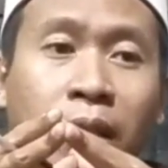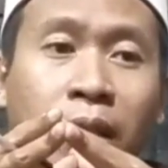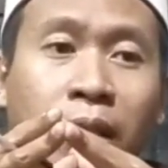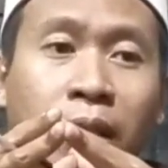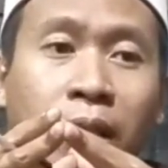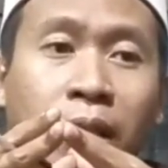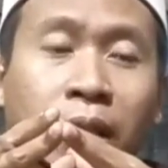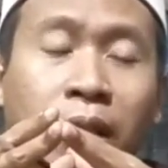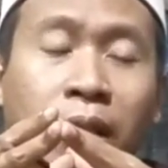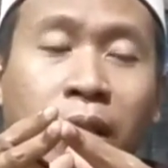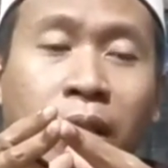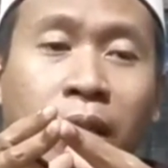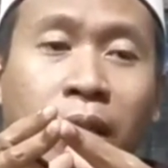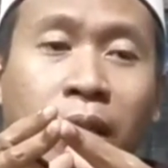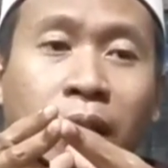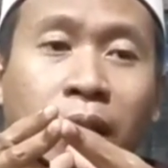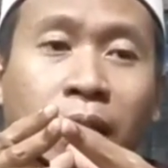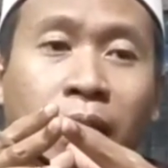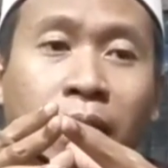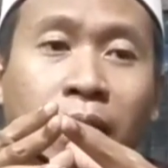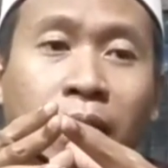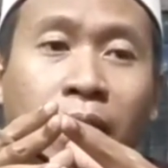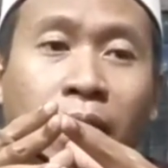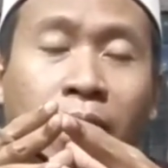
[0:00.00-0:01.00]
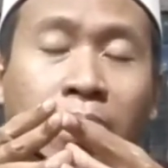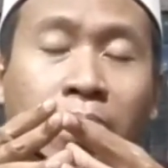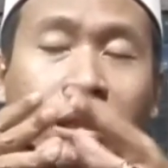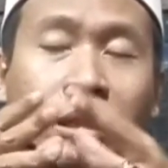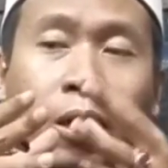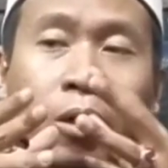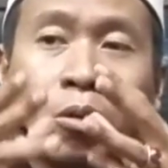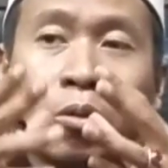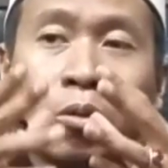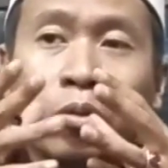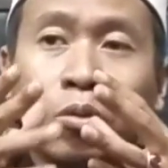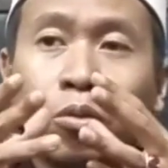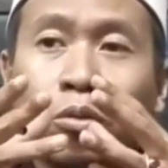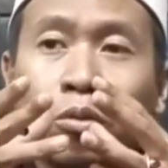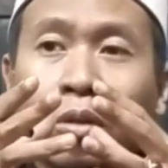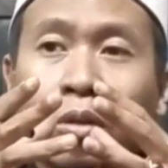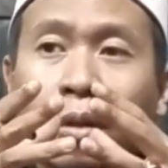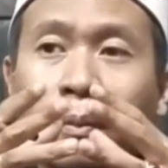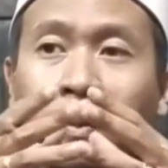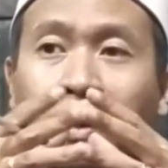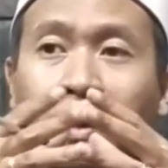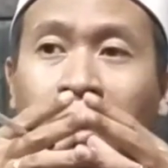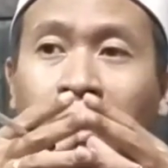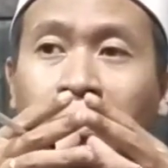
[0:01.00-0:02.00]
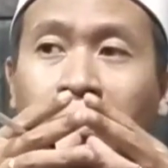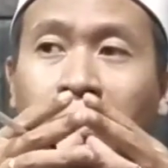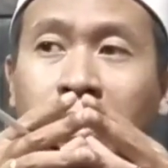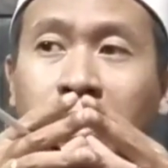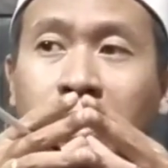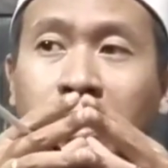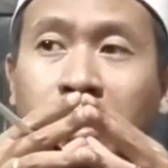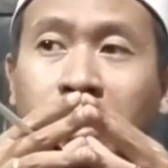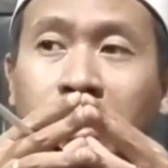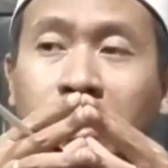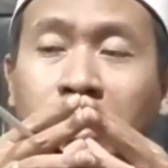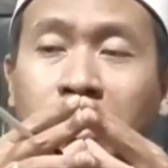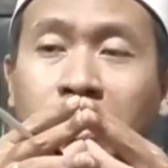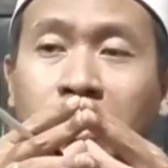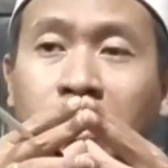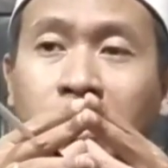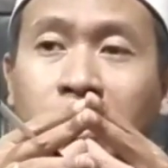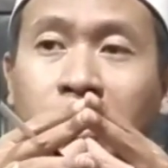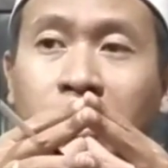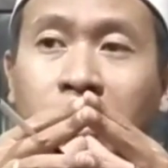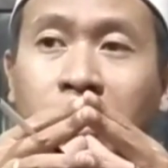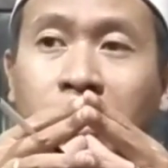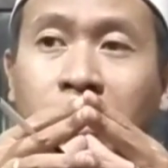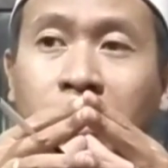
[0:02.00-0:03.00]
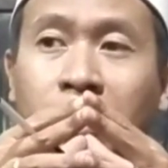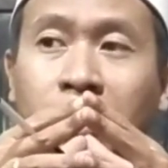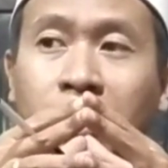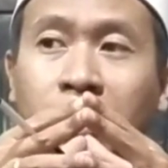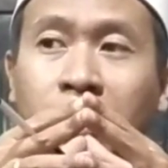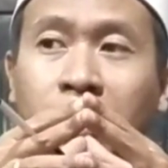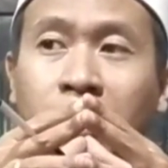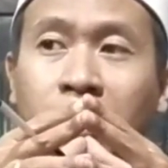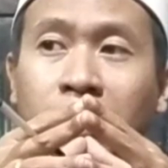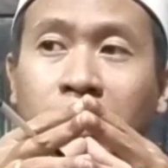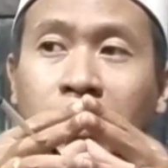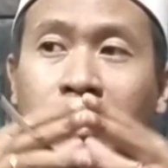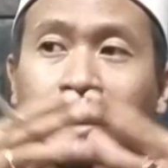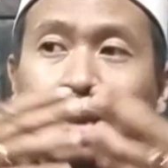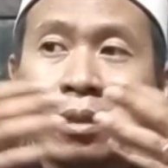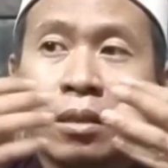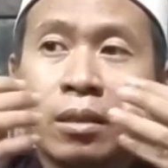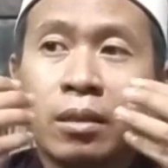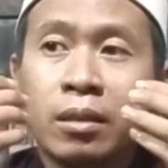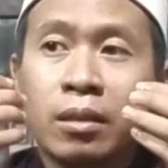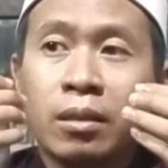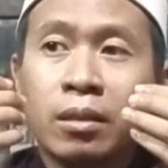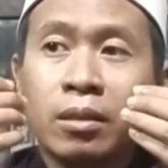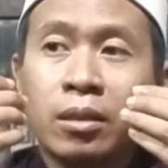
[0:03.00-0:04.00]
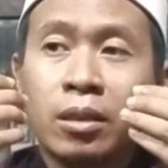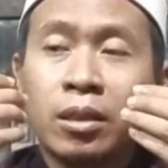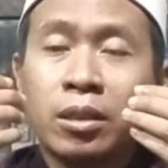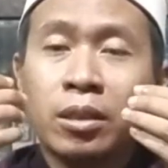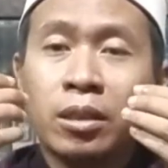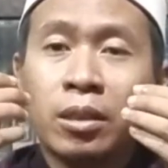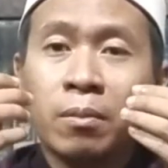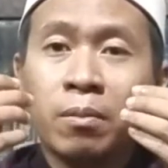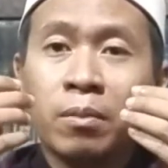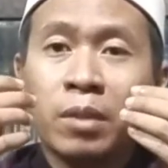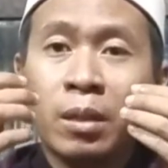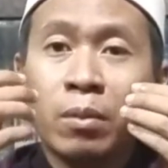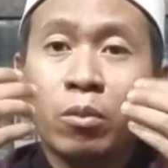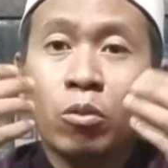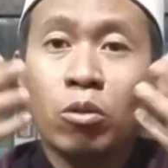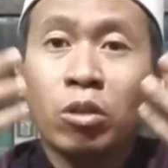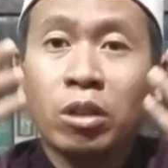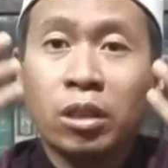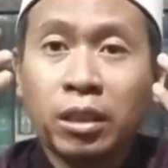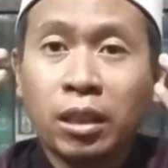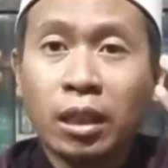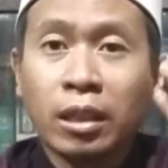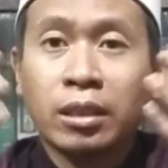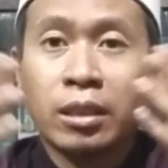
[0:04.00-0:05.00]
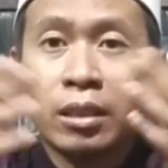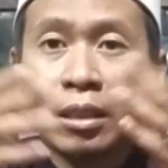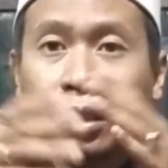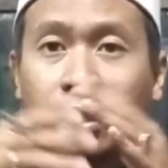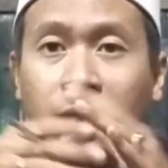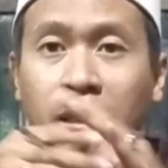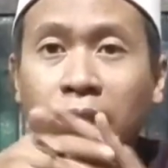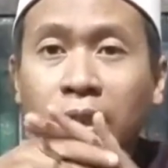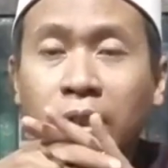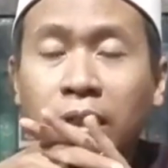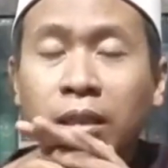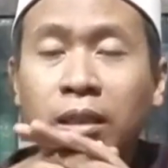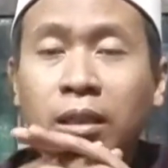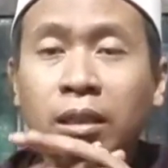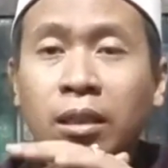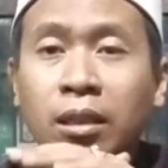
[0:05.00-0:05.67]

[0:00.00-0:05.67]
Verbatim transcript: uh, atau apa namanya uh, sistem imunitas kita